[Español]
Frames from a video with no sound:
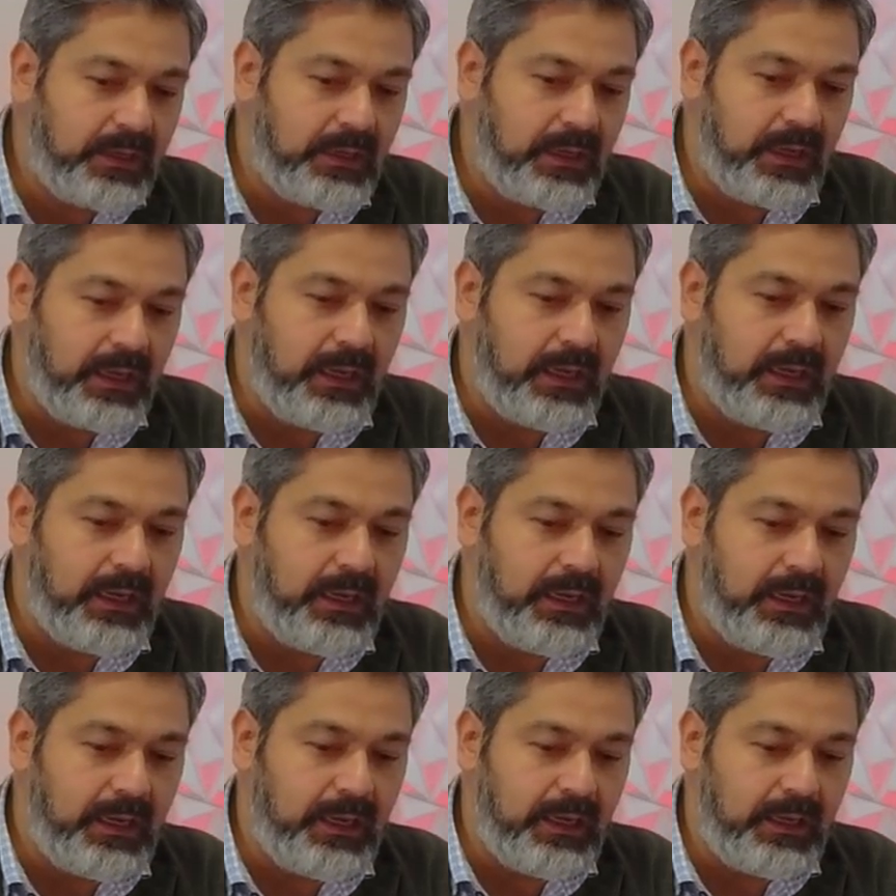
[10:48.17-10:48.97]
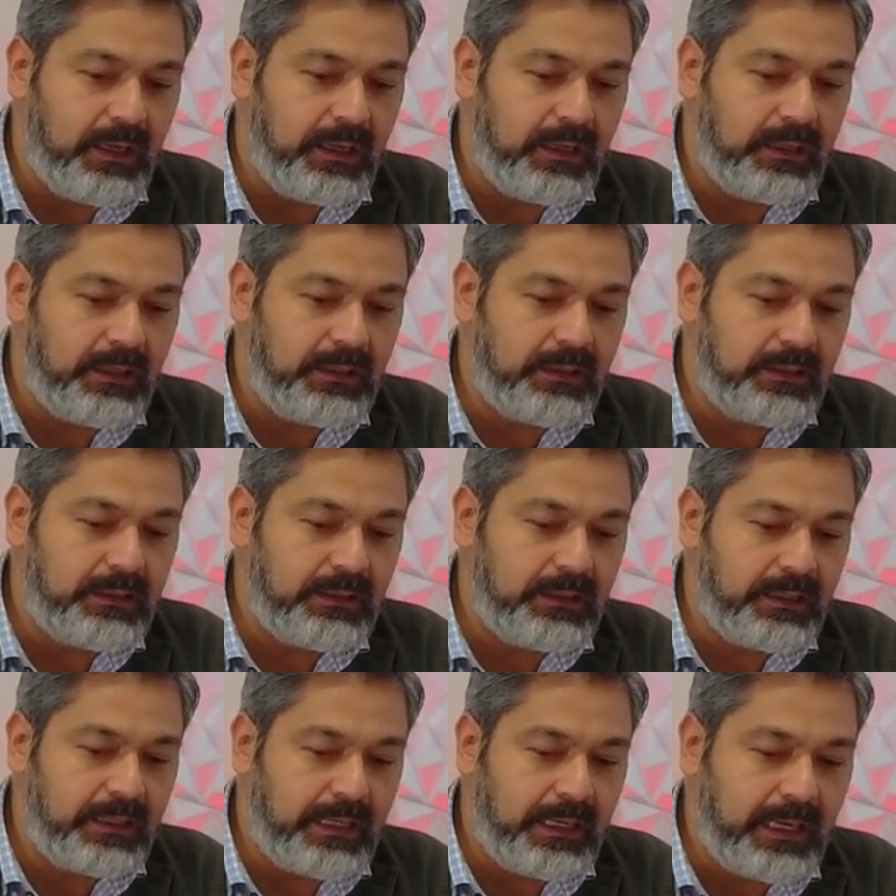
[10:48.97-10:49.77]
que,
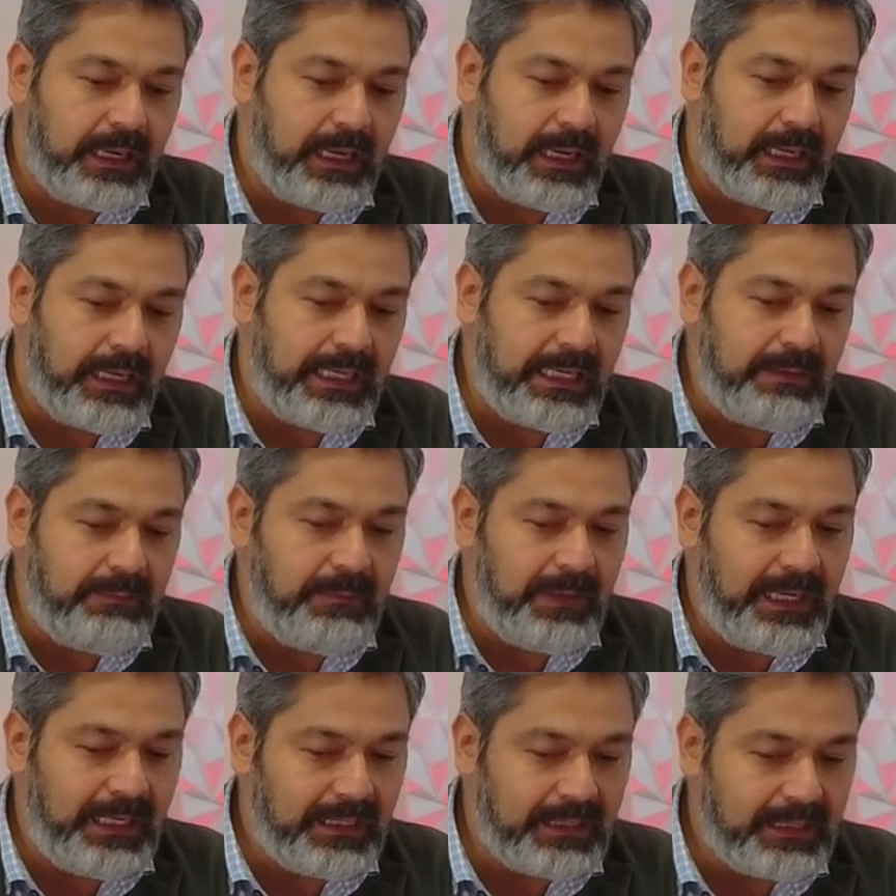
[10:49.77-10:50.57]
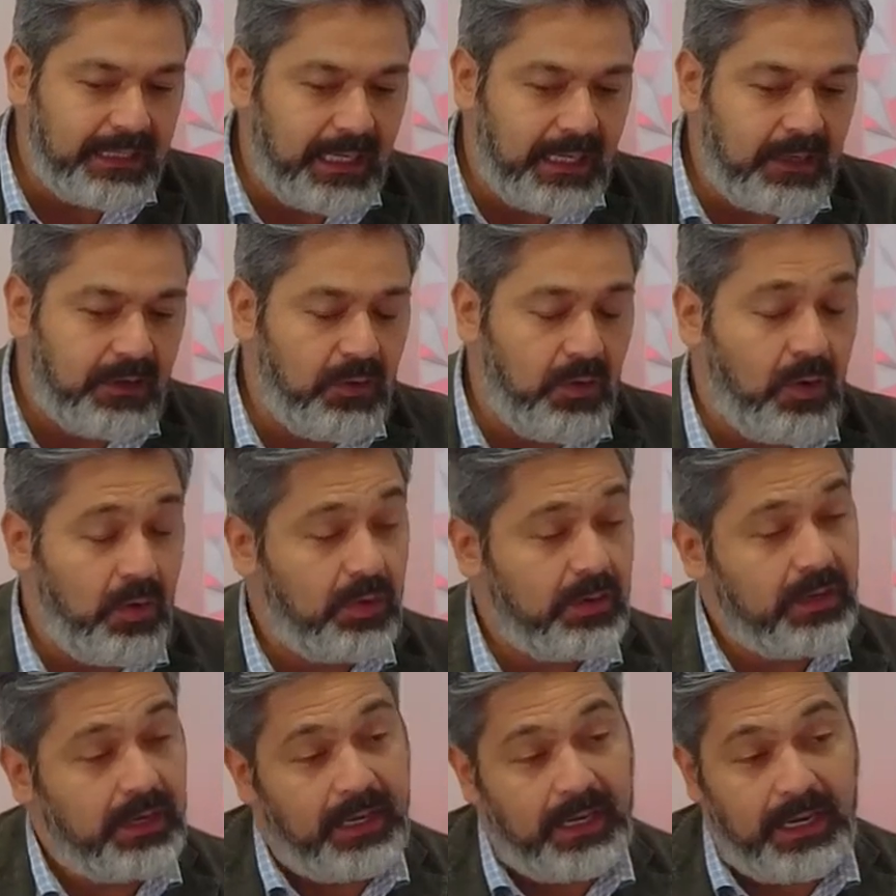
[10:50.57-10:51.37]
limitan
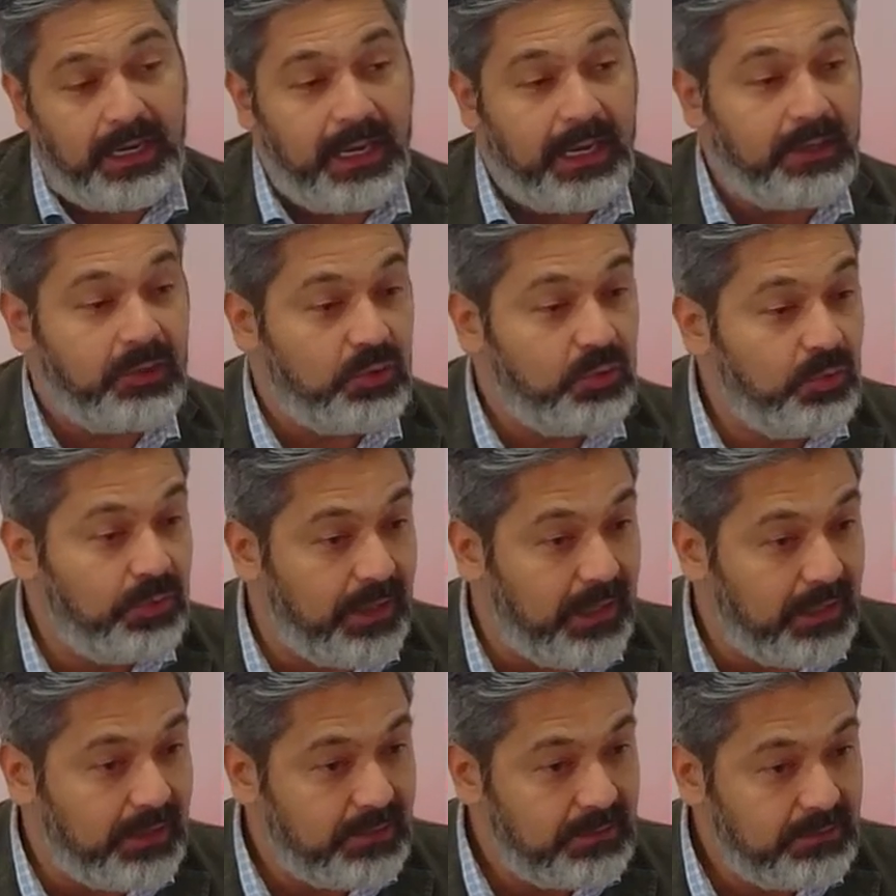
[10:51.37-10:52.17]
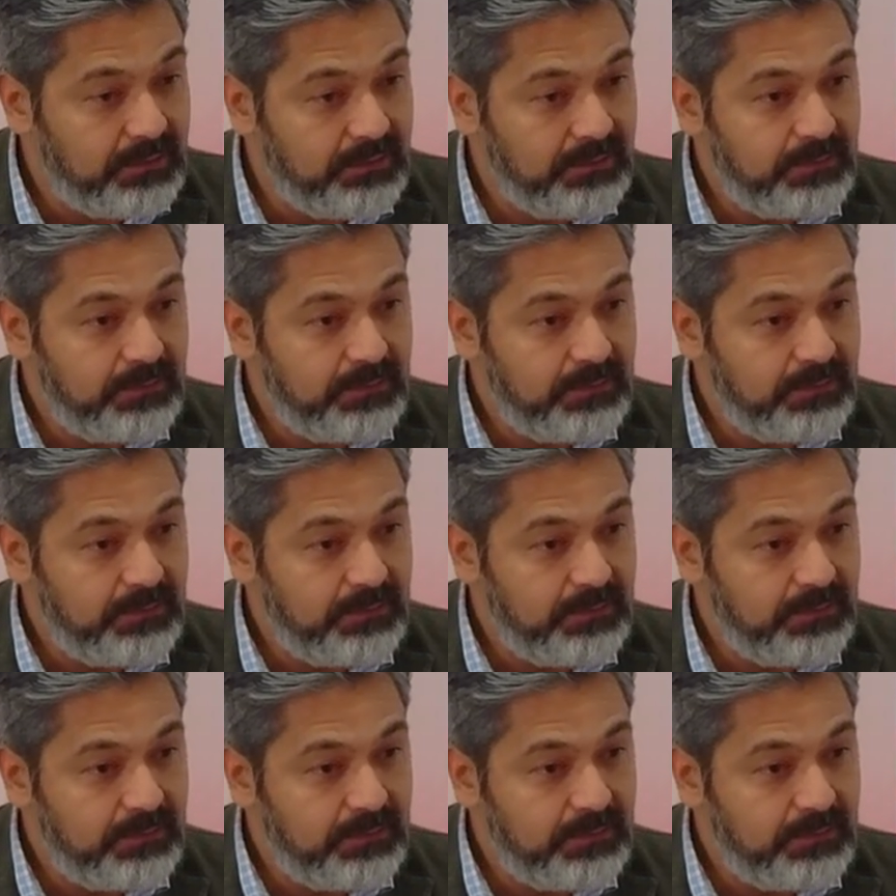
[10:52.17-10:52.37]
o que ayudan